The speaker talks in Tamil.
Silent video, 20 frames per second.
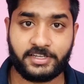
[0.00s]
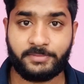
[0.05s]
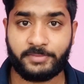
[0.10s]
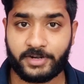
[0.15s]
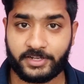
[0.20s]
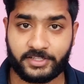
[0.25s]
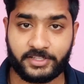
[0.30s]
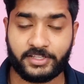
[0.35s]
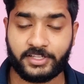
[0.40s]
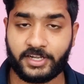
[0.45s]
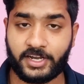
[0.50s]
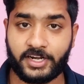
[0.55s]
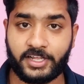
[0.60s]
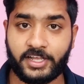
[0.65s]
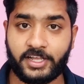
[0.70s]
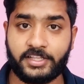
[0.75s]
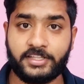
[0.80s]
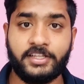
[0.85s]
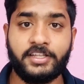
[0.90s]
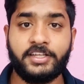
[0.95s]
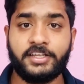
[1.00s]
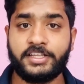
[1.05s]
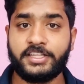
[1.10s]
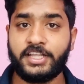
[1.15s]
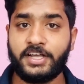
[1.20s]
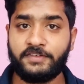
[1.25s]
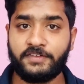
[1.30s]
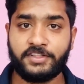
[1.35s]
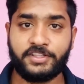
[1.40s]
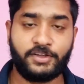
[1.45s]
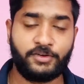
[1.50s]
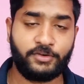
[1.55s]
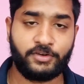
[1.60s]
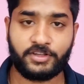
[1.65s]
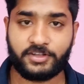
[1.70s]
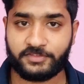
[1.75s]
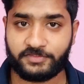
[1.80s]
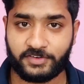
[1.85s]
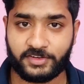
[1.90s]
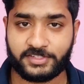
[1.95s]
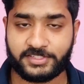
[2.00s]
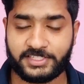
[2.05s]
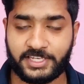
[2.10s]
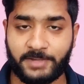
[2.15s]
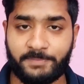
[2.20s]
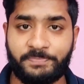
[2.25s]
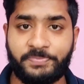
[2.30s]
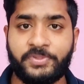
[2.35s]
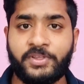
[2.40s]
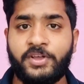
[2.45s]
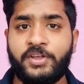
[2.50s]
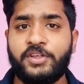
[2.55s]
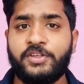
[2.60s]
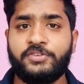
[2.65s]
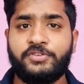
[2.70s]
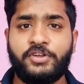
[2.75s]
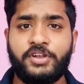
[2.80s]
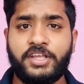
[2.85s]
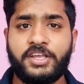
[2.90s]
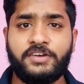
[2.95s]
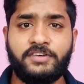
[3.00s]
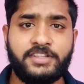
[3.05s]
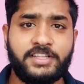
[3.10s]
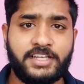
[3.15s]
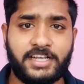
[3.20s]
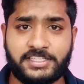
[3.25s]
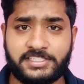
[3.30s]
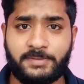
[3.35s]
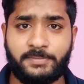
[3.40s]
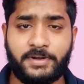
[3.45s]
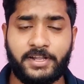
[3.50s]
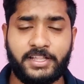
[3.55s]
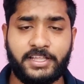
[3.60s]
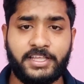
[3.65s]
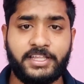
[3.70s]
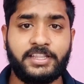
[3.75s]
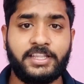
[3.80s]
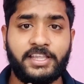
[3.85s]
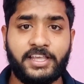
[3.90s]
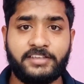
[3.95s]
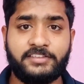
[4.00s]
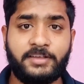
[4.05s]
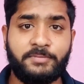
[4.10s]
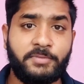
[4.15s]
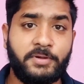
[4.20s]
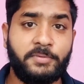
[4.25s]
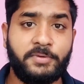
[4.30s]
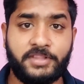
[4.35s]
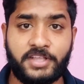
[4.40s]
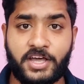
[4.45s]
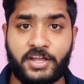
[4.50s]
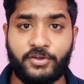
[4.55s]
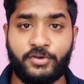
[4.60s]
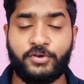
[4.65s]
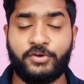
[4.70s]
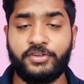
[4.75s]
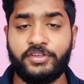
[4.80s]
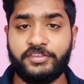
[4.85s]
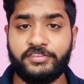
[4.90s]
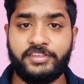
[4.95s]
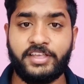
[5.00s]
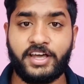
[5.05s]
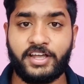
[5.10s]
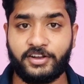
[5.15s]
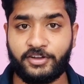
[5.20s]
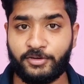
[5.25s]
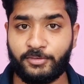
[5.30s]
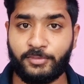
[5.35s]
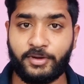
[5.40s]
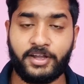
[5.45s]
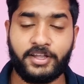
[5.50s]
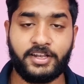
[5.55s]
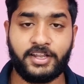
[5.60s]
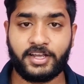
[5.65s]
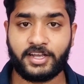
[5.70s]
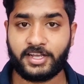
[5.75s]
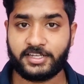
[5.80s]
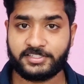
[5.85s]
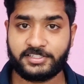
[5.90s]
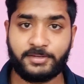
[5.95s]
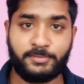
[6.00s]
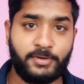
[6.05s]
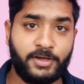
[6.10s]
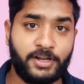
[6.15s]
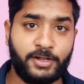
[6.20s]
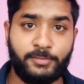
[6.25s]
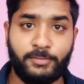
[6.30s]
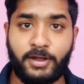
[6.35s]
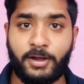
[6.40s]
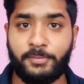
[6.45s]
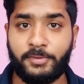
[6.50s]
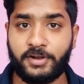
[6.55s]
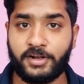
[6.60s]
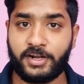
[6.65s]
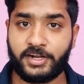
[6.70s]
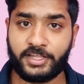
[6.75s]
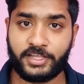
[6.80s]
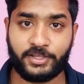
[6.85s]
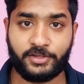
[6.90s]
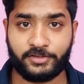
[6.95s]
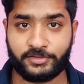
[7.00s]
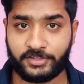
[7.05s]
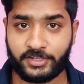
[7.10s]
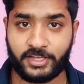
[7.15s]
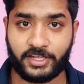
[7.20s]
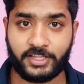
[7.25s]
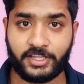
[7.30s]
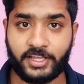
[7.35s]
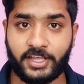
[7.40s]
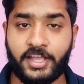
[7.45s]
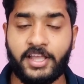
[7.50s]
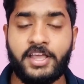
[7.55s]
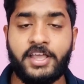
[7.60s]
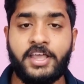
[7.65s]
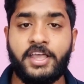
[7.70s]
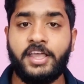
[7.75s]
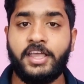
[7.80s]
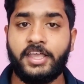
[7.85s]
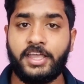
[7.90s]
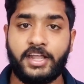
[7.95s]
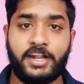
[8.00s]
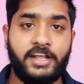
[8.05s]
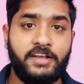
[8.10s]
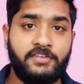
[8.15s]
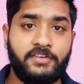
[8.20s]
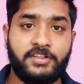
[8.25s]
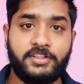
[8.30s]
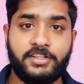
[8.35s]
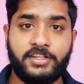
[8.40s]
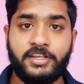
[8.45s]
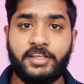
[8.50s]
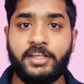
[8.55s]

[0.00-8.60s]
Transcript: எழுதுனது கிடையாது இதான் வந்து அவங்களுக்கு ஃபர்ஸ்ட் டைம் ஸோ நீங்கள் வந்து கஷ்டப்படாதீங்க இந்த எக்ஸாம் எப்படி தான் இருக்கும் ஈஸியாக இருக்குமா இல்லை கஷ்டமாக இருக்குமா அப்படின்லாம் நீங்கள் யோசிக்காதீங்க ஏன்னா வந்து